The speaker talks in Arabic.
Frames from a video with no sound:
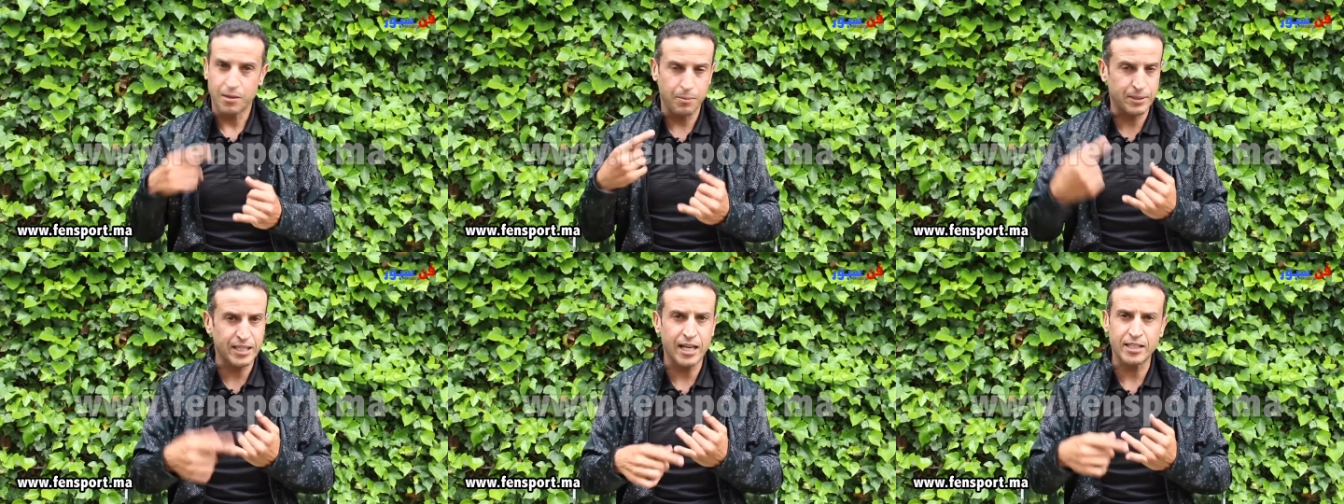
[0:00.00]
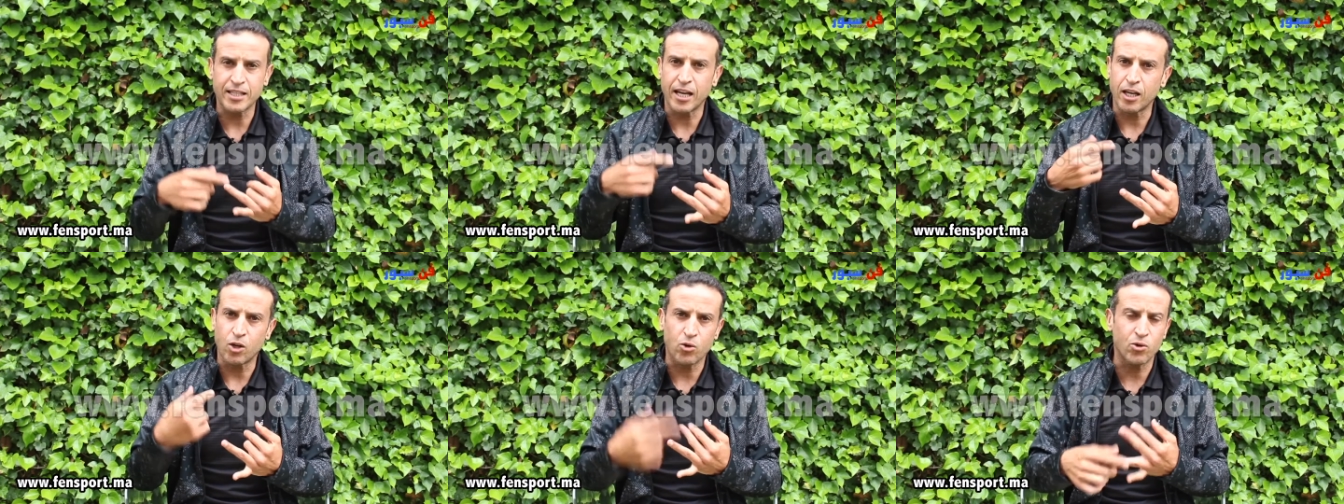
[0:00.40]

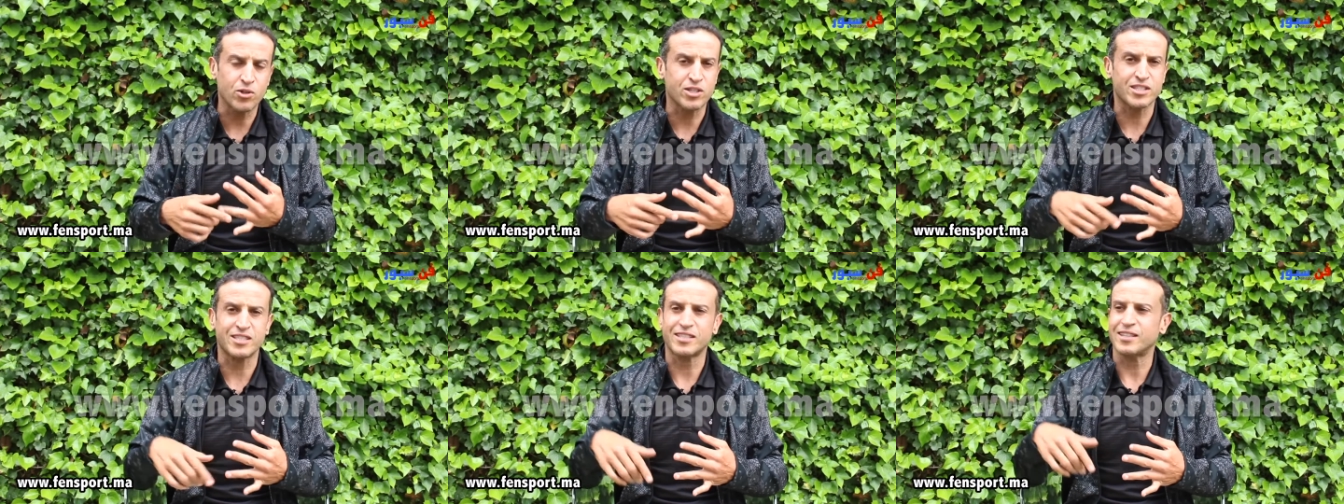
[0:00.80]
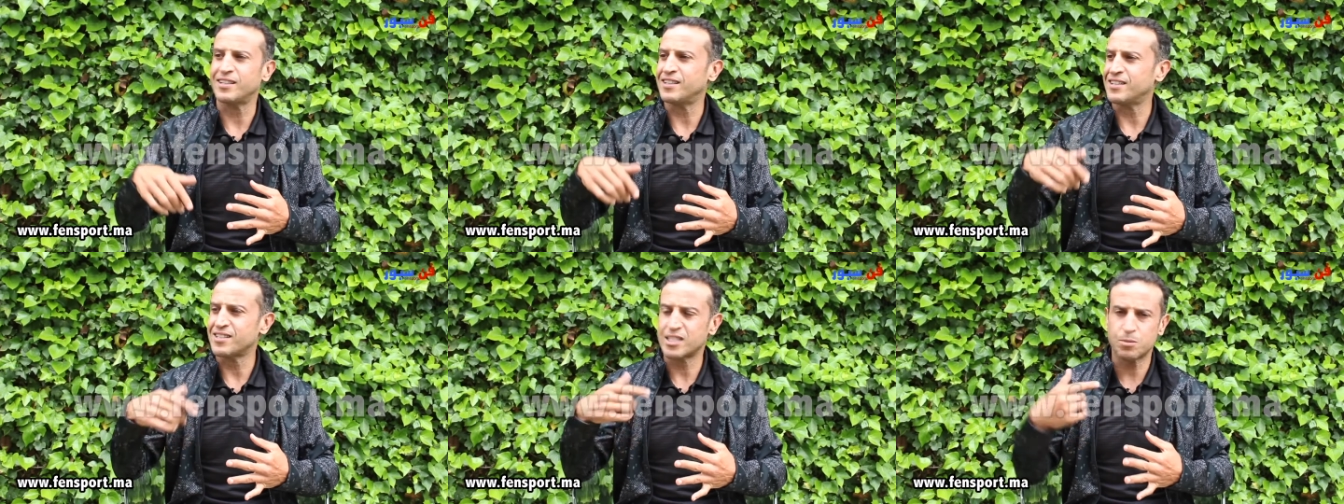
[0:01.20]
بطاطا الارز
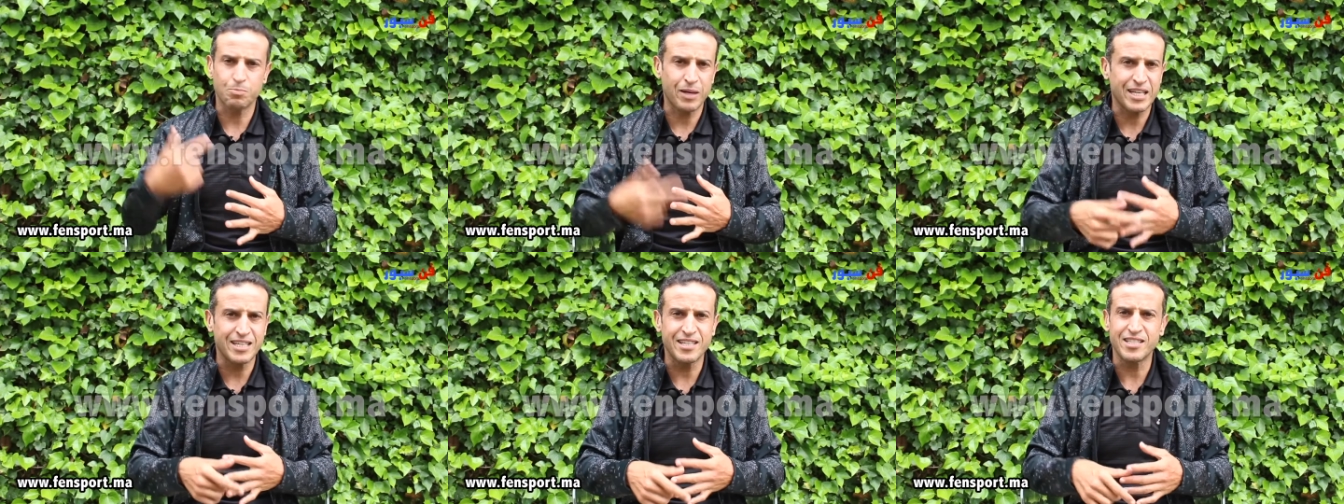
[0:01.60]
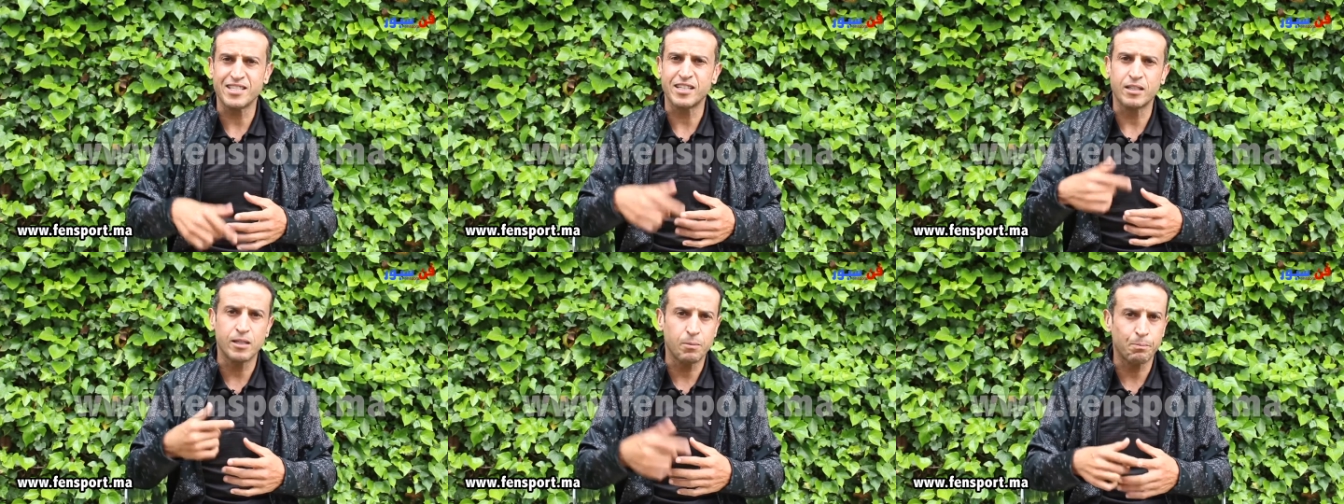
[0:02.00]

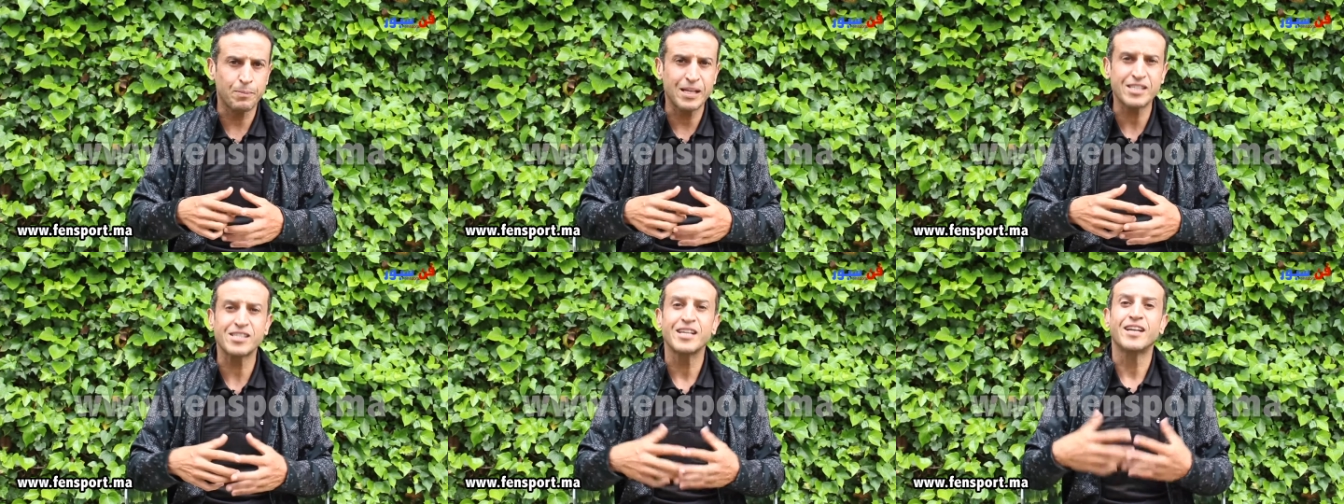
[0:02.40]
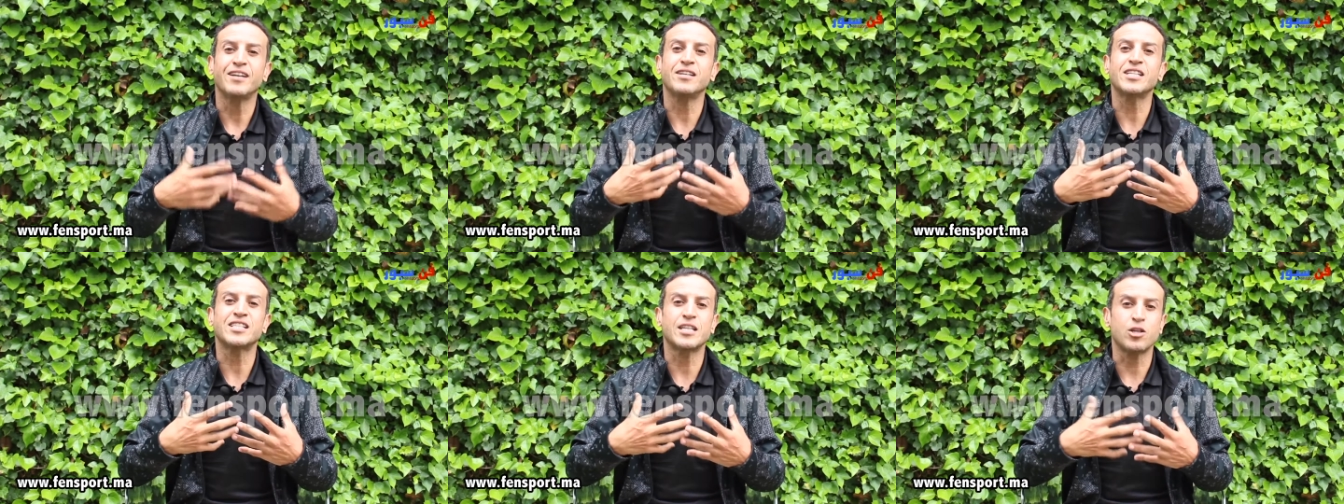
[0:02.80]
سباكيتي بات
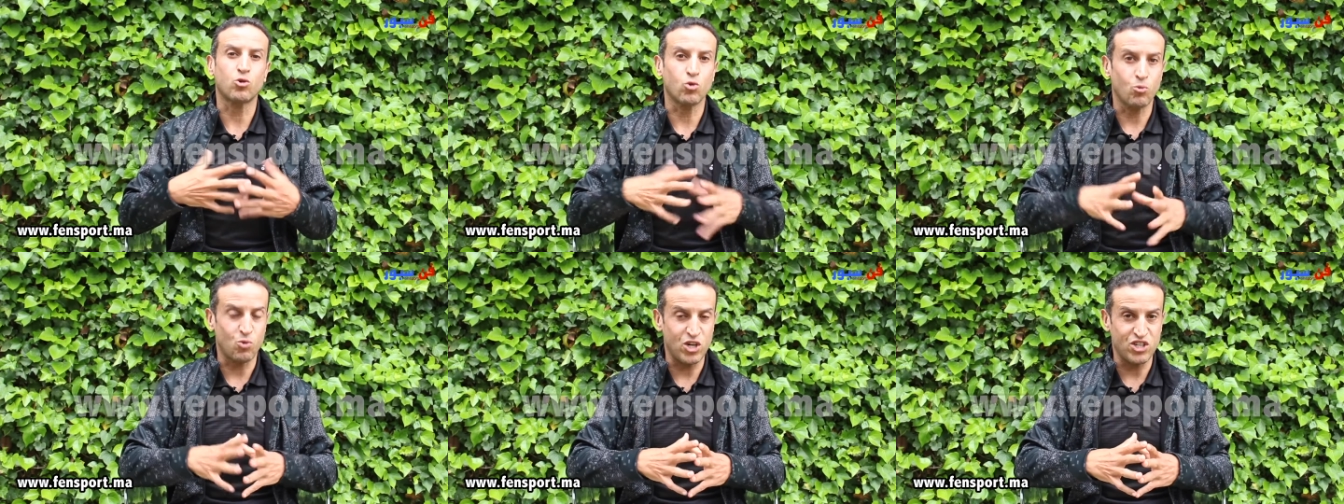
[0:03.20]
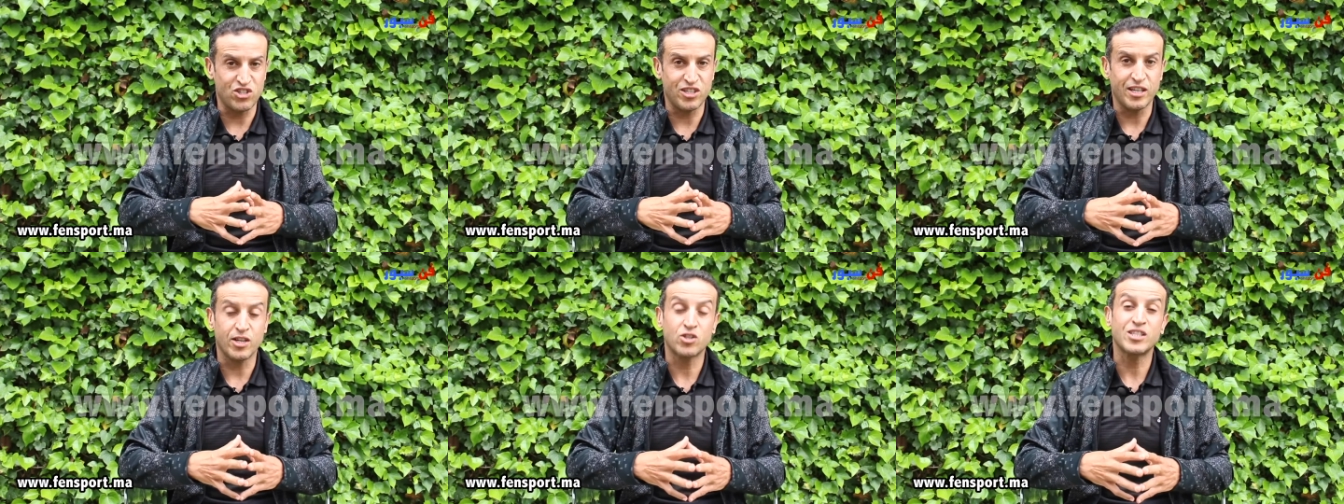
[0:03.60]
الناس كياكلوا
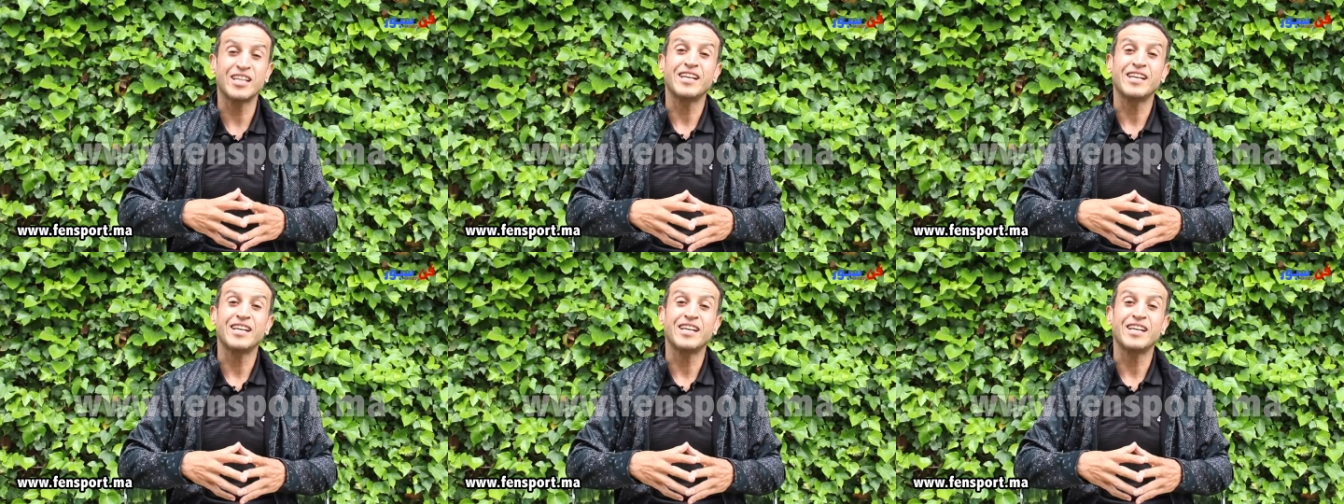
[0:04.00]
معجنات